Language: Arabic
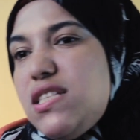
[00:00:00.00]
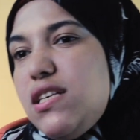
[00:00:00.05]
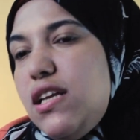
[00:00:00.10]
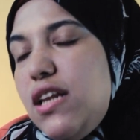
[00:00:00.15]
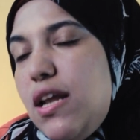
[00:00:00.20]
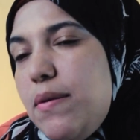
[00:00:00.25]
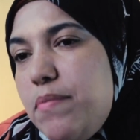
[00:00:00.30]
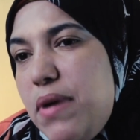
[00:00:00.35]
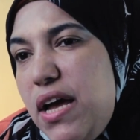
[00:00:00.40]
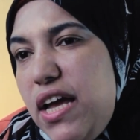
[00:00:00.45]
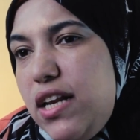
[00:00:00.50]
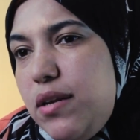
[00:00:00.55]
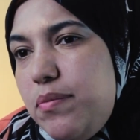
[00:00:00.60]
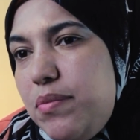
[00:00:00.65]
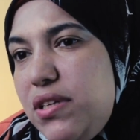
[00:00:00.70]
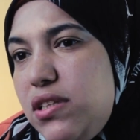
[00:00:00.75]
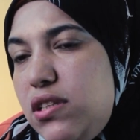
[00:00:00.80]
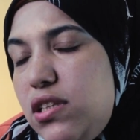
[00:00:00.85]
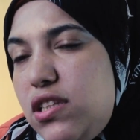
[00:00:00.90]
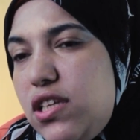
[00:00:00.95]
لما
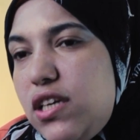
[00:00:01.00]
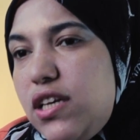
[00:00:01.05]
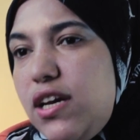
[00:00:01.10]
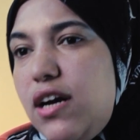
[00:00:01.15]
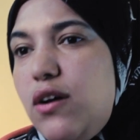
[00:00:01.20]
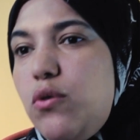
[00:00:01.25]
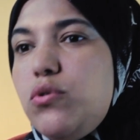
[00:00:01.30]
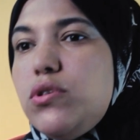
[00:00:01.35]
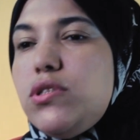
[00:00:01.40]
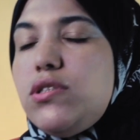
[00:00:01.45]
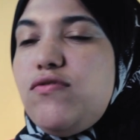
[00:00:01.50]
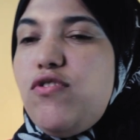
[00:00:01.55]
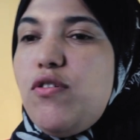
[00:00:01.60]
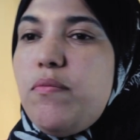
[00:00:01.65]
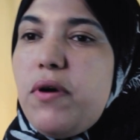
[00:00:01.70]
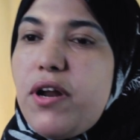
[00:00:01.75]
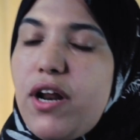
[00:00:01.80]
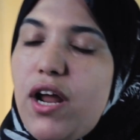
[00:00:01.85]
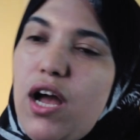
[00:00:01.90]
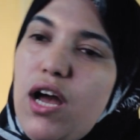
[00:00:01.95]
البنت تتجوز في
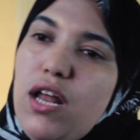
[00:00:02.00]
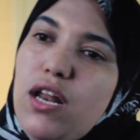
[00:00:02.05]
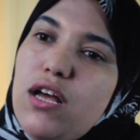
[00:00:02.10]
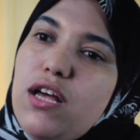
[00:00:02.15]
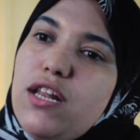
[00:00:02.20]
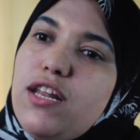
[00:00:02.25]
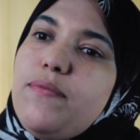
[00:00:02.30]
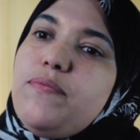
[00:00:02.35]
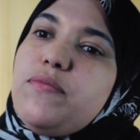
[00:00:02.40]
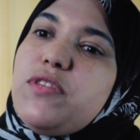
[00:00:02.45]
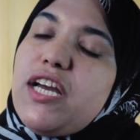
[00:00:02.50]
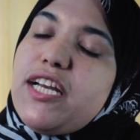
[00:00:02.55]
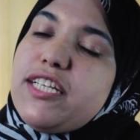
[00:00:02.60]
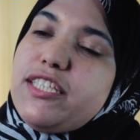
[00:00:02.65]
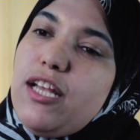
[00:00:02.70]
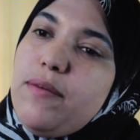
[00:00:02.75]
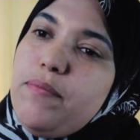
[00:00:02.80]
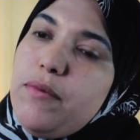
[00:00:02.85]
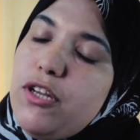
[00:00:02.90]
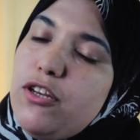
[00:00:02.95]
مرحله لم
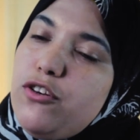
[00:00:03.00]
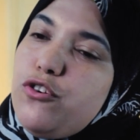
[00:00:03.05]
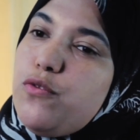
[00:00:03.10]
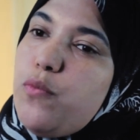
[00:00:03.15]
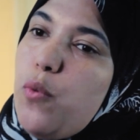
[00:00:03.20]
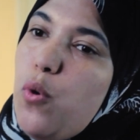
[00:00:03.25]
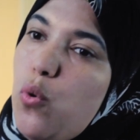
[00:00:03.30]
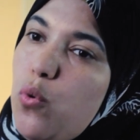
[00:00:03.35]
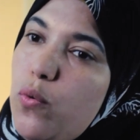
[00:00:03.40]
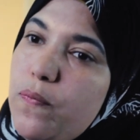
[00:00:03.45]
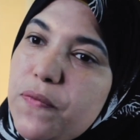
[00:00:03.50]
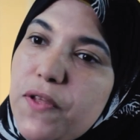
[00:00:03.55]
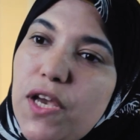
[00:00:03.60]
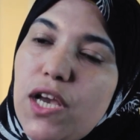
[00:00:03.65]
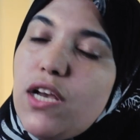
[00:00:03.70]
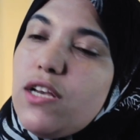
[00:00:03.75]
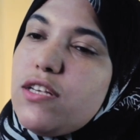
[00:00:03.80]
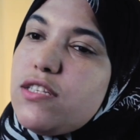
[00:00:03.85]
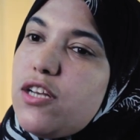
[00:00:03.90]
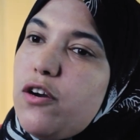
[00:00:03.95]
تكتمل النمو
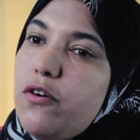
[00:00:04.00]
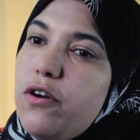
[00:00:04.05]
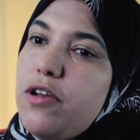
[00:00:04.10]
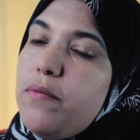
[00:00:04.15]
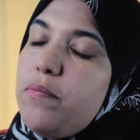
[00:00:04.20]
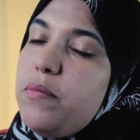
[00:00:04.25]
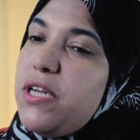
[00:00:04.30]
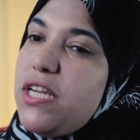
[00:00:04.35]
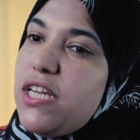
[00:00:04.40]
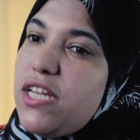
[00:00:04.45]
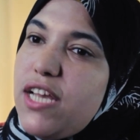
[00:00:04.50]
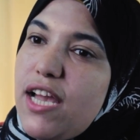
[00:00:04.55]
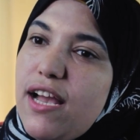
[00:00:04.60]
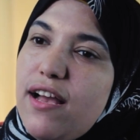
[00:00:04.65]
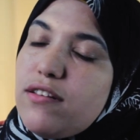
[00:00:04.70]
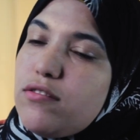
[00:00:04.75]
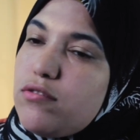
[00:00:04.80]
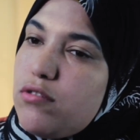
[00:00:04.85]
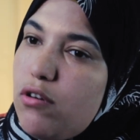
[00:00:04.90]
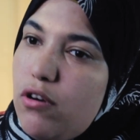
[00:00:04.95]
سواء من الجهه
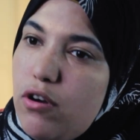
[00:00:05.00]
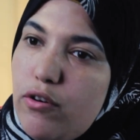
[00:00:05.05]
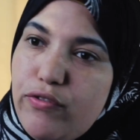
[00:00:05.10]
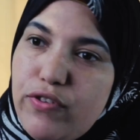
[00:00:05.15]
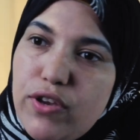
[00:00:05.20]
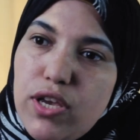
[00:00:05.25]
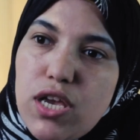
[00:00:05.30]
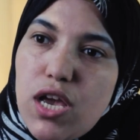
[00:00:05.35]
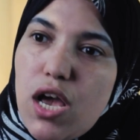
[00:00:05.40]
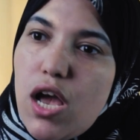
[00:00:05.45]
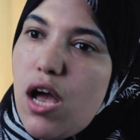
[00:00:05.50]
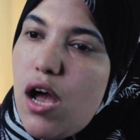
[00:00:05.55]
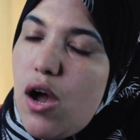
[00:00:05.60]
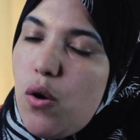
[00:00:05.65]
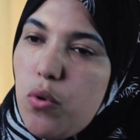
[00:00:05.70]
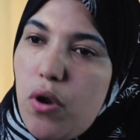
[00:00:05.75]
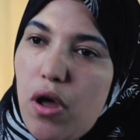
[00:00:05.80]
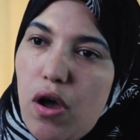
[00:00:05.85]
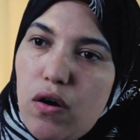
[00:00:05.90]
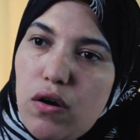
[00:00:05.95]
الثقافيه
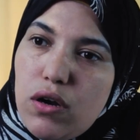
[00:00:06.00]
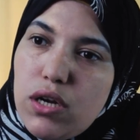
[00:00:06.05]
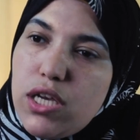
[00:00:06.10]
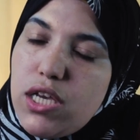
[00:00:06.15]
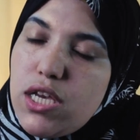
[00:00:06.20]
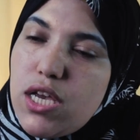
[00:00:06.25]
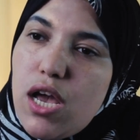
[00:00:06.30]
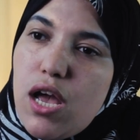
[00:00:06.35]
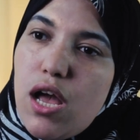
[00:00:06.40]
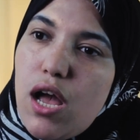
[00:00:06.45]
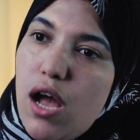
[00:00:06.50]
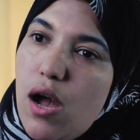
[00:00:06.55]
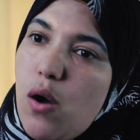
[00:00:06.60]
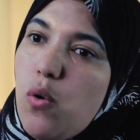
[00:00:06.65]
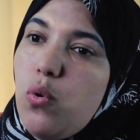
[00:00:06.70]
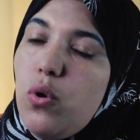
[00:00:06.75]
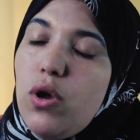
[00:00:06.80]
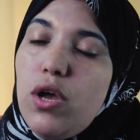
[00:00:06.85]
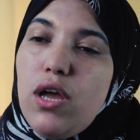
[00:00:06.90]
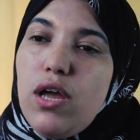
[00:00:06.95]
او العقليه
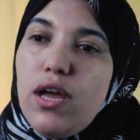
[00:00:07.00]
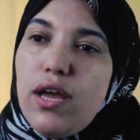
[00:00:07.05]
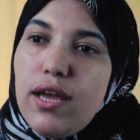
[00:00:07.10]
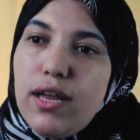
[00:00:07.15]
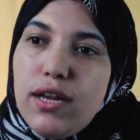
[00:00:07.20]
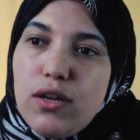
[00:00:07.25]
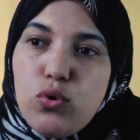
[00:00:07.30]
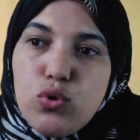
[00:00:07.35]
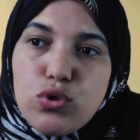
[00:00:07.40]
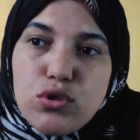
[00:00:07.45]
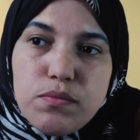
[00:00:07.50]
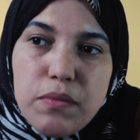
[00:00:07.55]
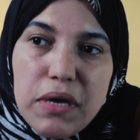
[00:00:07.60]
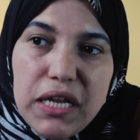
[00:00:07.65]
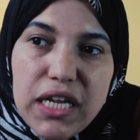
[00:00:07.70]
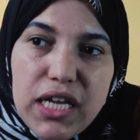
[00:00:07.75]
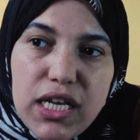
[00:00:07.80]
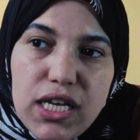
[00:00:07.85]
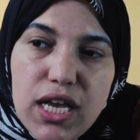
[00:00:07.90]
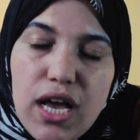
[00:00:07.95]
او
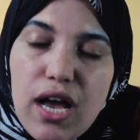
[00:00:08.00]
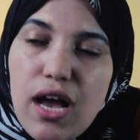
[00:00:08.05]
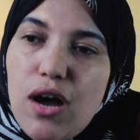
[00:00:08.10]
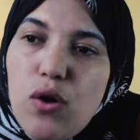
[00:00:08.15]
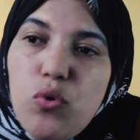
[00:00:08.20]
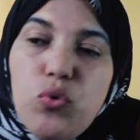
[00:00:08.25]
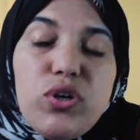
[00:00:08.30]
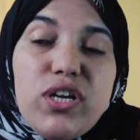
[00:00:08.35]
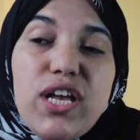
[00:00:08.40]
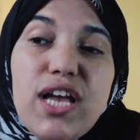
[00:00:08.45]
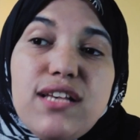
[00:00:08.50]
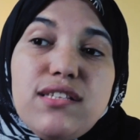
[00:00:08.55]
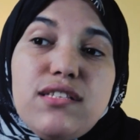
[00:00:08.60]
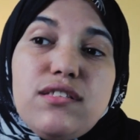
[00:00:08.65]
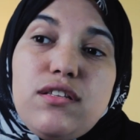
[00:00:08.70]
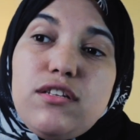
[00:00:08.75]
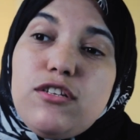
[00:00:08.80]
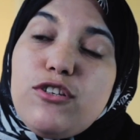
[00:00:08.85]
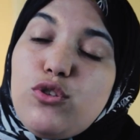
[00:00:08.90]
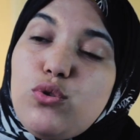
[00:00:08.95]
الجسمانيه او الجهاز
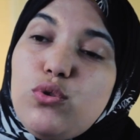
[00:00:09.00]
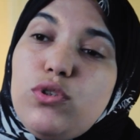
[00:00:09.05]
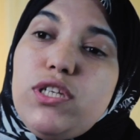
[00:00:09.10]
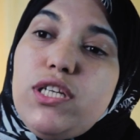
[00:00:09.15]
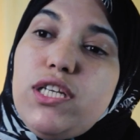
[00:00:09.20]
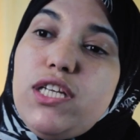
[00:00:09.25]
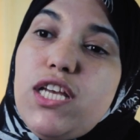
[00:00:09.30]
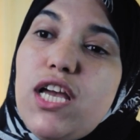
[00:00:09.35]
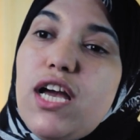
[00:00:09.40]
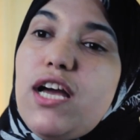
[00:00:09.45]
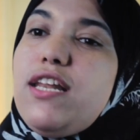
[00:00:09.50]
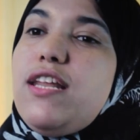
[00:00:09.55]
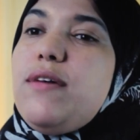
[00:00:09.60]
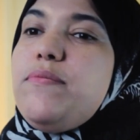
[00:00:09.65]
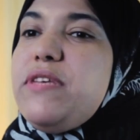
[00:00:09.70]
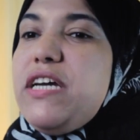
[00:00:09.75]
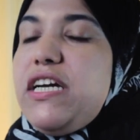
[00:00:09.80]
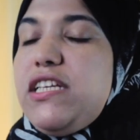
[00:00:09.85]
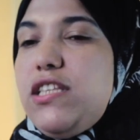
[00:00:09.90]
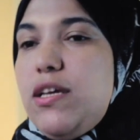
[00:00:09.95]
التناسلي ليها
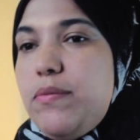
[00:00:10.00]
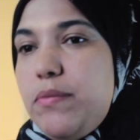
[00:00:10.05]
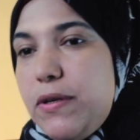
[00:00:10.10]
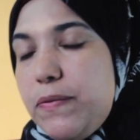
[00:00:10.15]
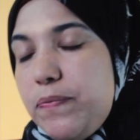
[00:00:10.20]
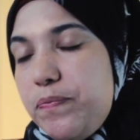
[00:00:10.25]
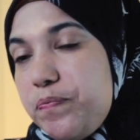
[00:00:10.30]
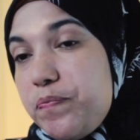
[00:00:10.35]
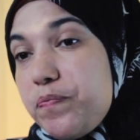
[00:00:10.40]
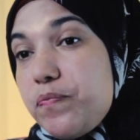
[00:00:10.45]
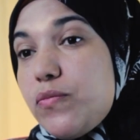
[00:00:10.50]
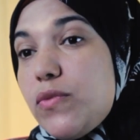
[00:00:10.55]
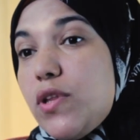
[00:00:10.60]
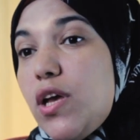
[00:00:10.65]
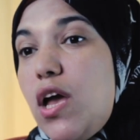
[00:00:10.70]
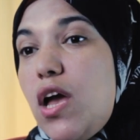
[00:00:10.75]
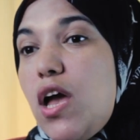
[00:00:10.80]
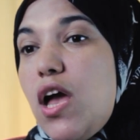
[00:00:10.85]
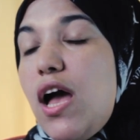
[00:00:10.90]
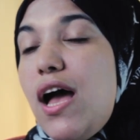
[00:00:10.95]
لم يكتمل
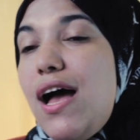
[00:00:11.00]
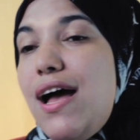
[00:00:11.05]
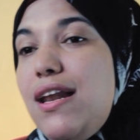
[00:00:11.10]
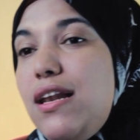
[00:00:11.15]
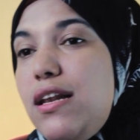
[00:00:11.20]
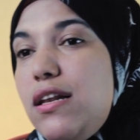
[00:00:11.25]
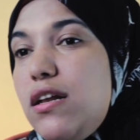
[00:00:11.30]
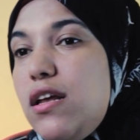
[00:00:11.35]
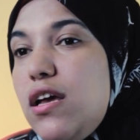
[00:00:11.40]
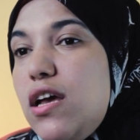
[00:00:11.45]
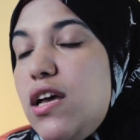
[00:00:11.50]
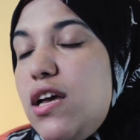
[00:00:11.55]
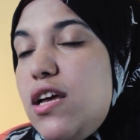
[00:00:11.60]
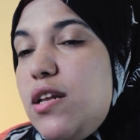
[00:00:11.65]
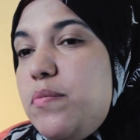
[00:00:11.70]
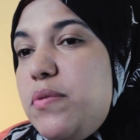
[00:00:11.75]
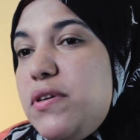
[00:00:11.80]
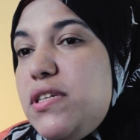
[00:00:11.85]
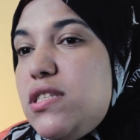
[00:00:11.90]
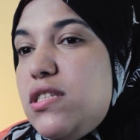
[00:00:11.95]
هل
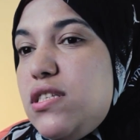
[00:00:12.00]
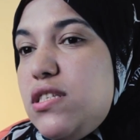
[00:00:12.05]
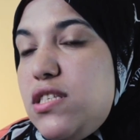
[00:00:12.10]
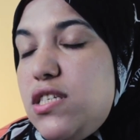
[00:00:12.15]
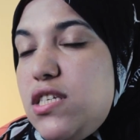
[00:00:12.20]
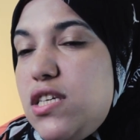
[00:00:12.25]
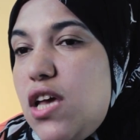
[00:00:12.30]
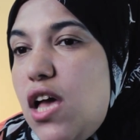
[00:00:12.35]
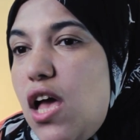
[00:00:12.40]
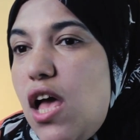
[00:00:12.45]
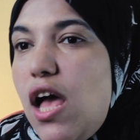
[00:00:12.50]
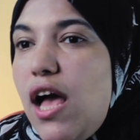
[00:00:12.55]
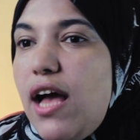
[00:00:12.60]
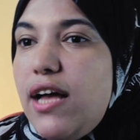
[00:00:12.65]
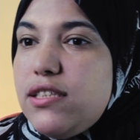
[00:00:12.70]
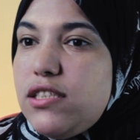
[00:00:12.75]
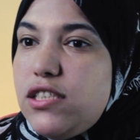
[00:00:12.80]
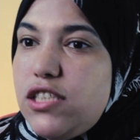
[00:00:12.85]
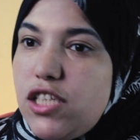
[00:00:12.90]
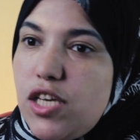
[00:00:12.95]
البنت دي
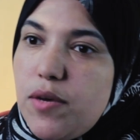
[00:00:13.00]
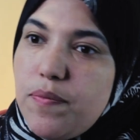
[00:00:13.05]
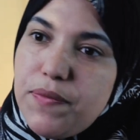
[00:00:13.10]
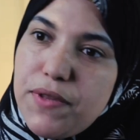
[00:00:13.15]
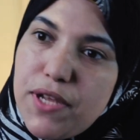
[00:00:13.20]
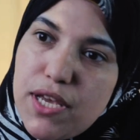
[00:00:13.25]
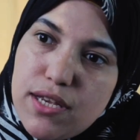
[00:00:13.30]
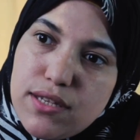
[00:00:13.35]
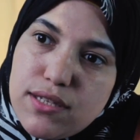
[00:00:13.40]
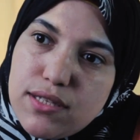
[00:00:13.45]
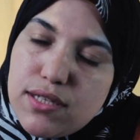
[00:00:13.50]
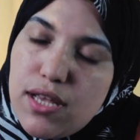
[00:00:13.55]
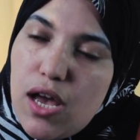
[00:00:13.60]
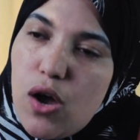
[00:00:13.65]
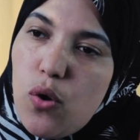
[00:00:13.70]
هتجيب ناس